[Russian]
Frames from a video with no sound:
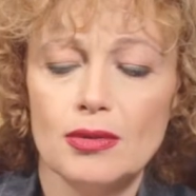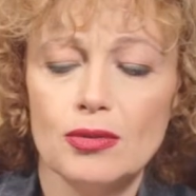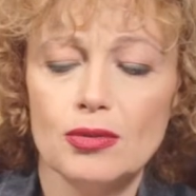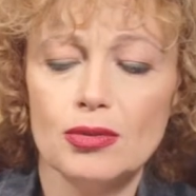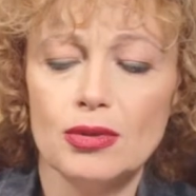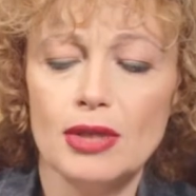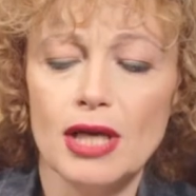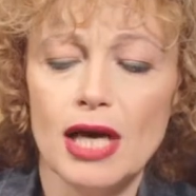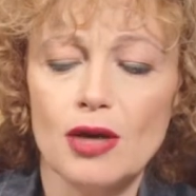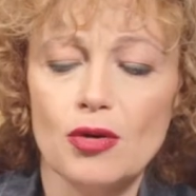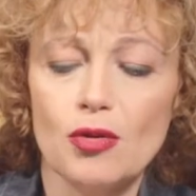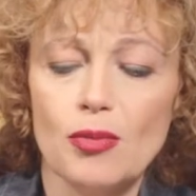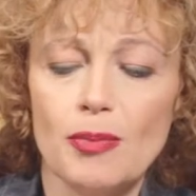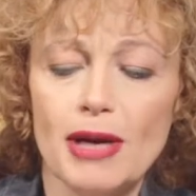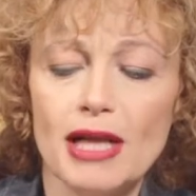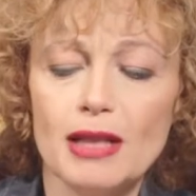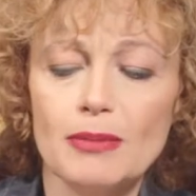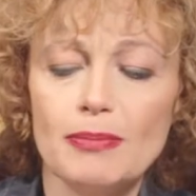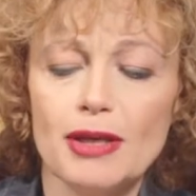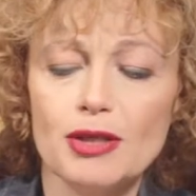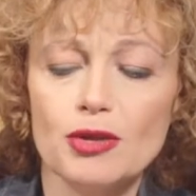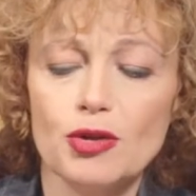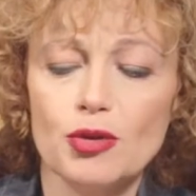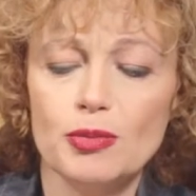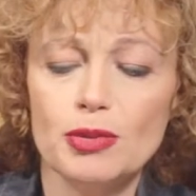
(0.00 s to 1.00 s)
Удар упал
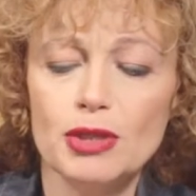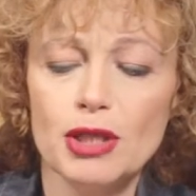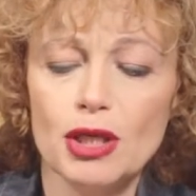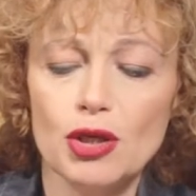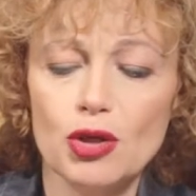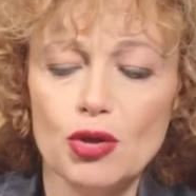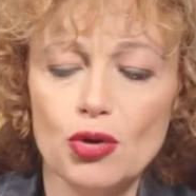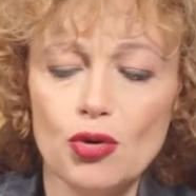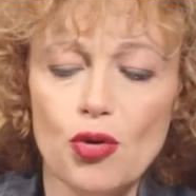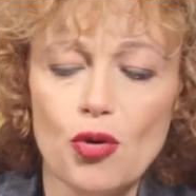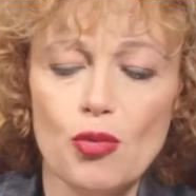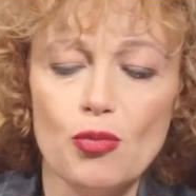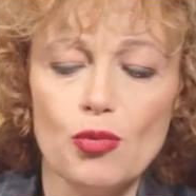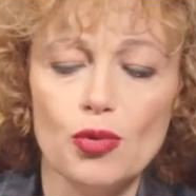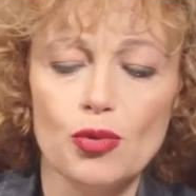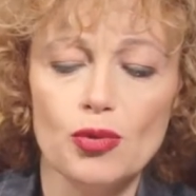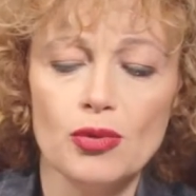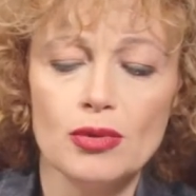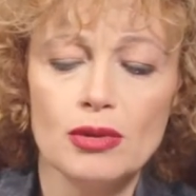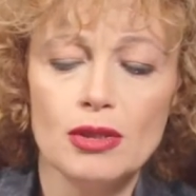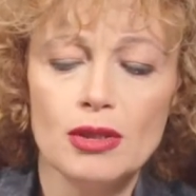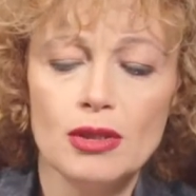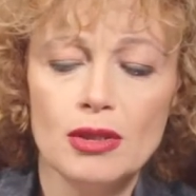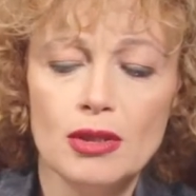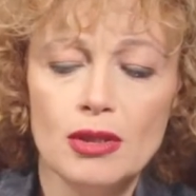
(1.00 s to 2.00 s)
подобно грому.
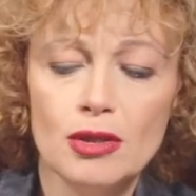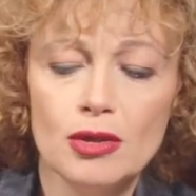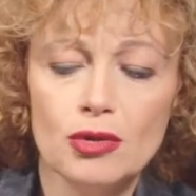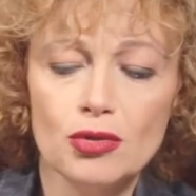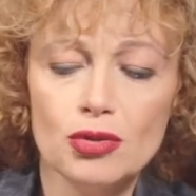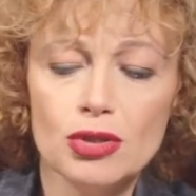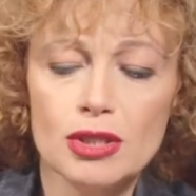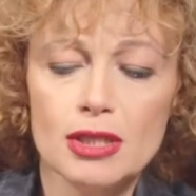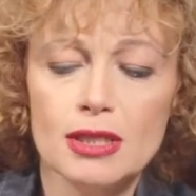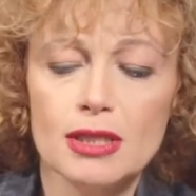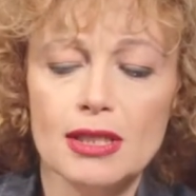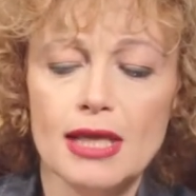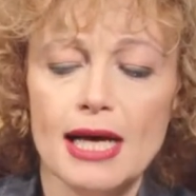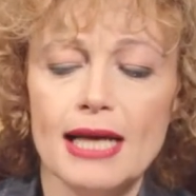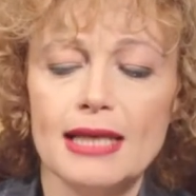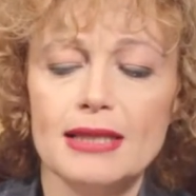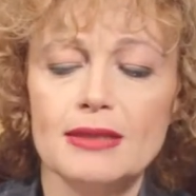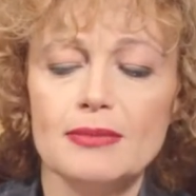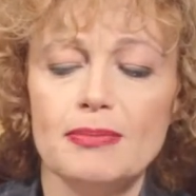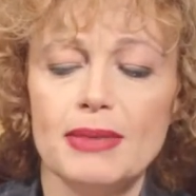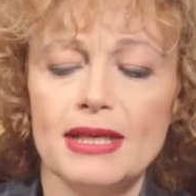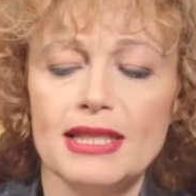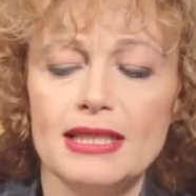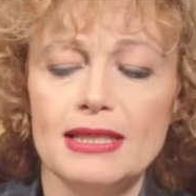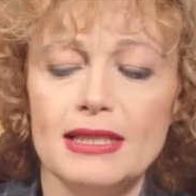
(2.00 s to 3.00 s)

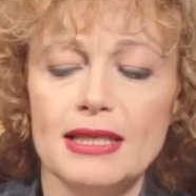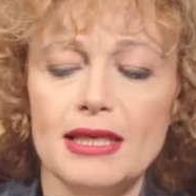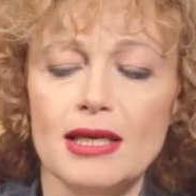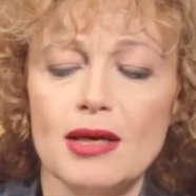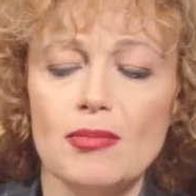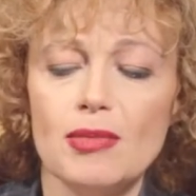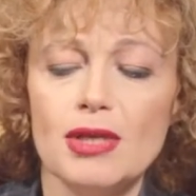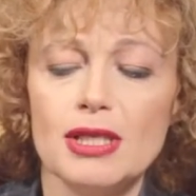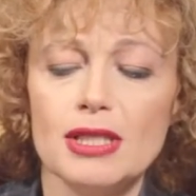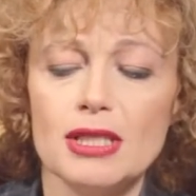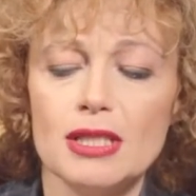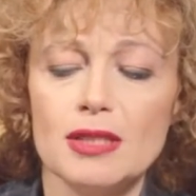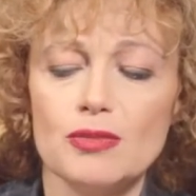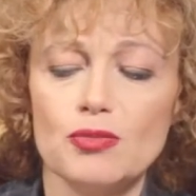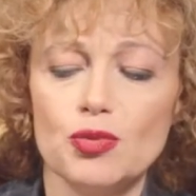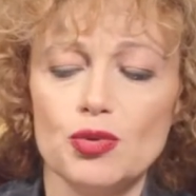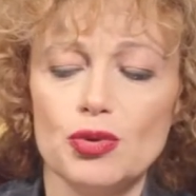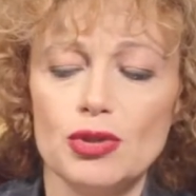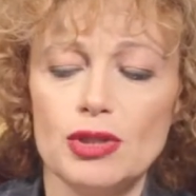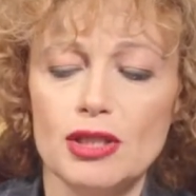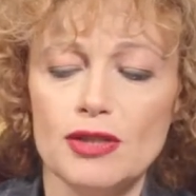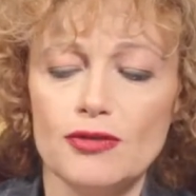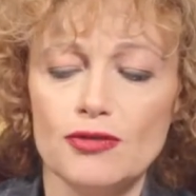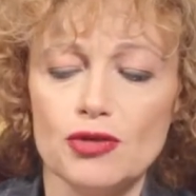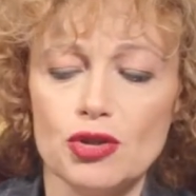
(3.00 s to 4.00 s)
Руслан подъемлет
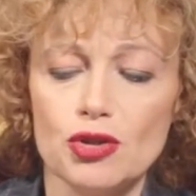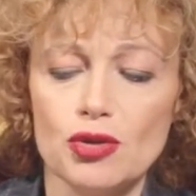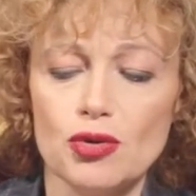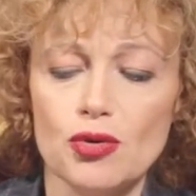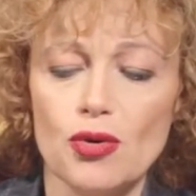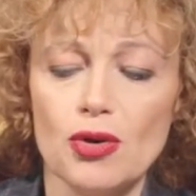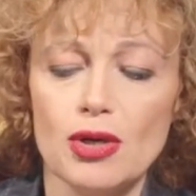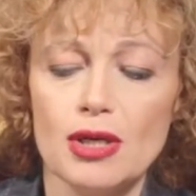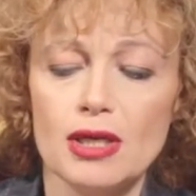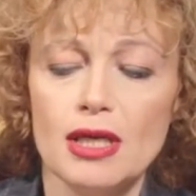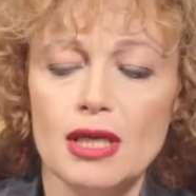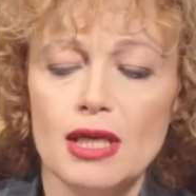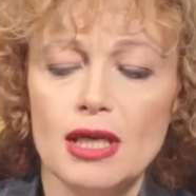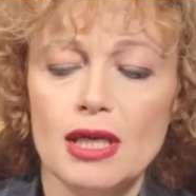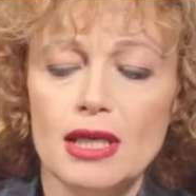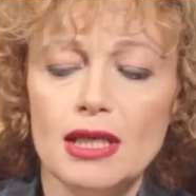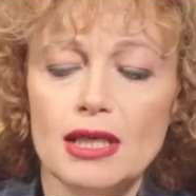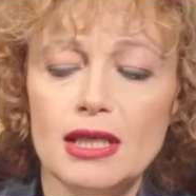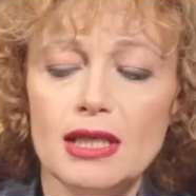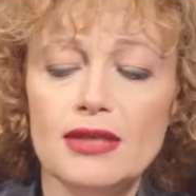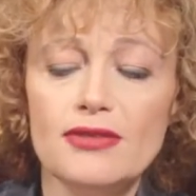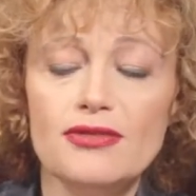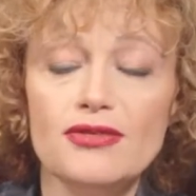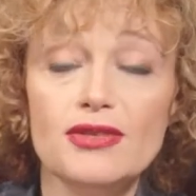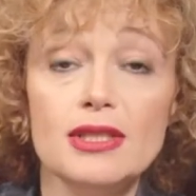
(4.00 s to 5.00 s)
смутный взор
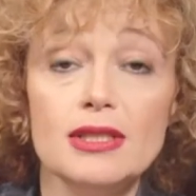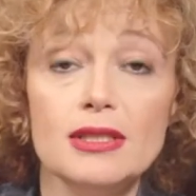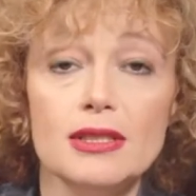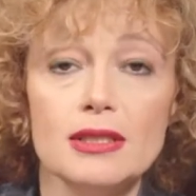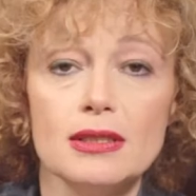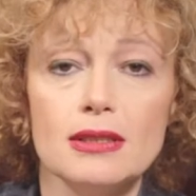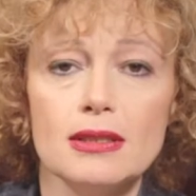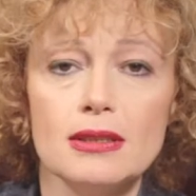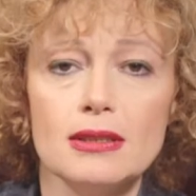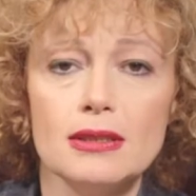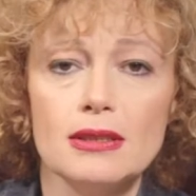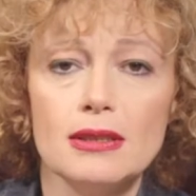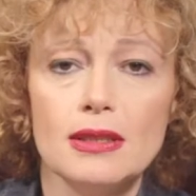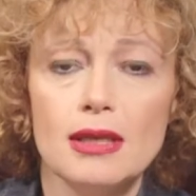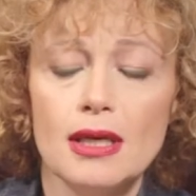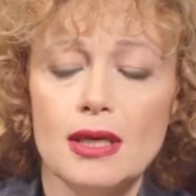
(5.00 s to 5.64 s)
и видит.